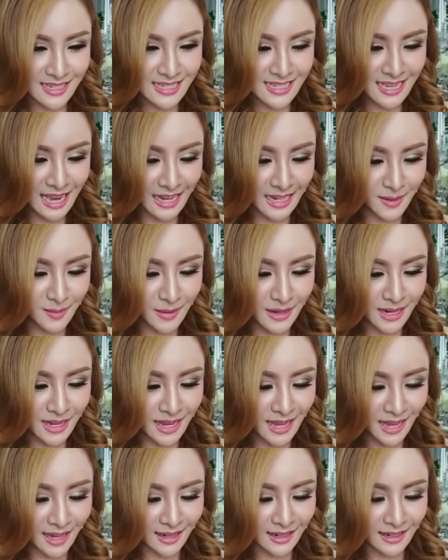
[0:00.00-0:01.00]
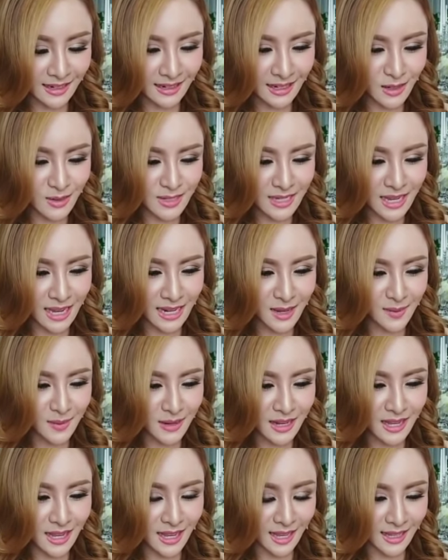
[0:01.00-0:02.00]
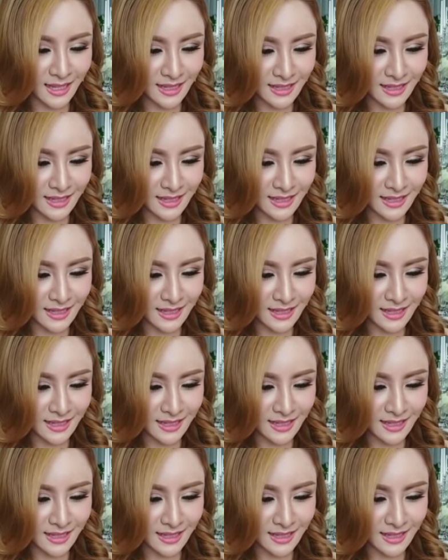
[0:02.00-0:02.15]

แชร์ได้ไหมเนี่ยเราแชร์ได้ไหมเนี่ย